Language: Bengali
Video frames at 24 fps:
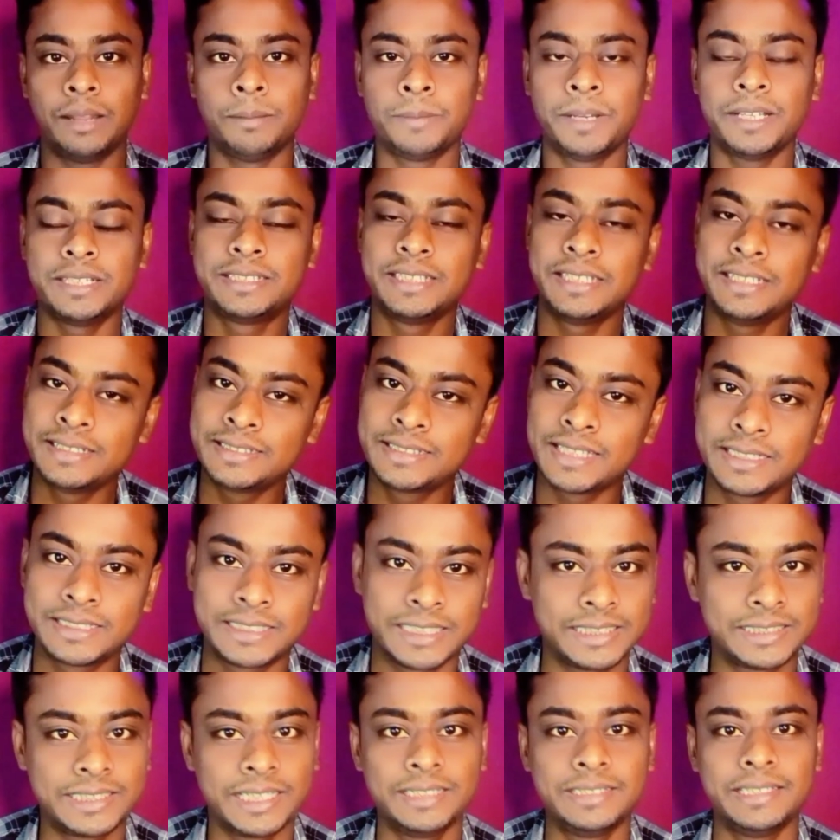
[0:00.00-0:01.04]
আর আমরা
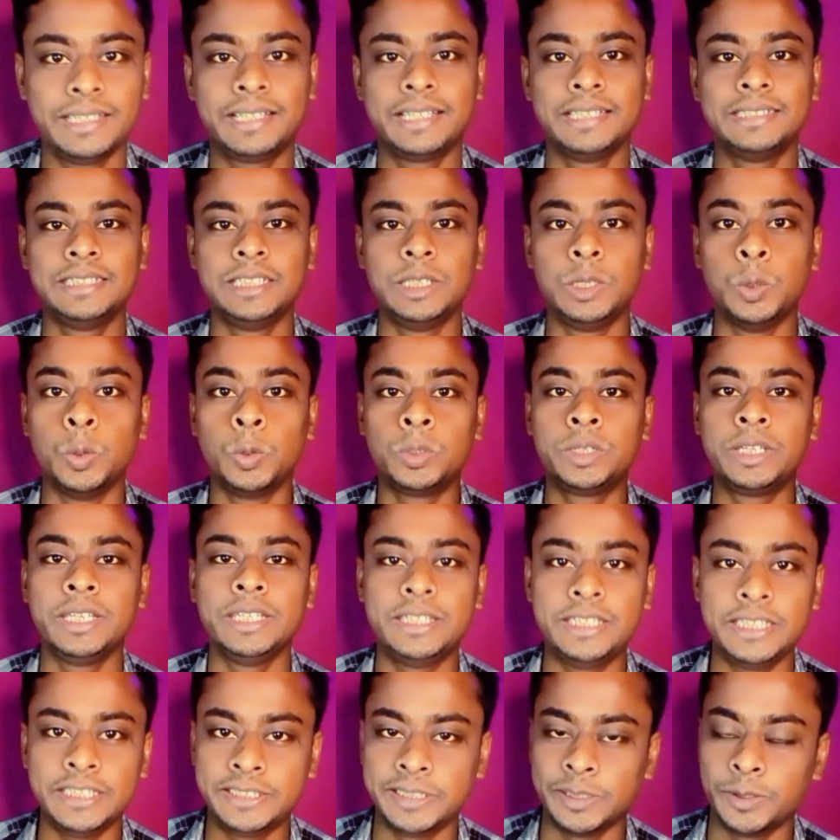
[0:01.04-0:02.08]
সিরিজের শেষেই দেখেছি
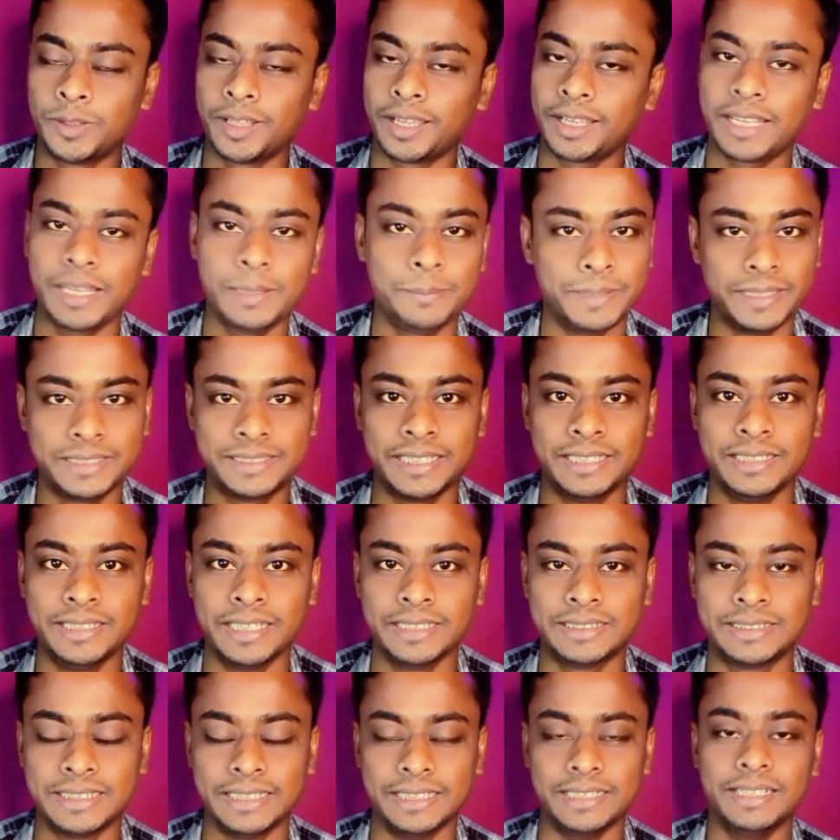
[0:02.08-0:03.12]
লোকি দ্বিতীয়টাকেই বেছে
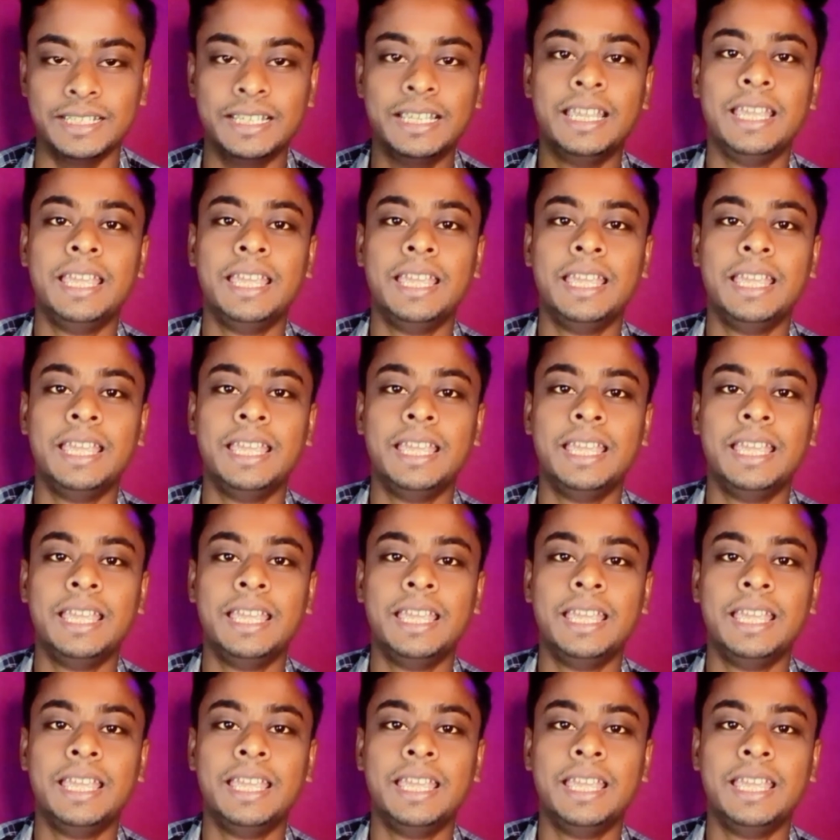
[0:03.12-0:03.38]
নিয়েছে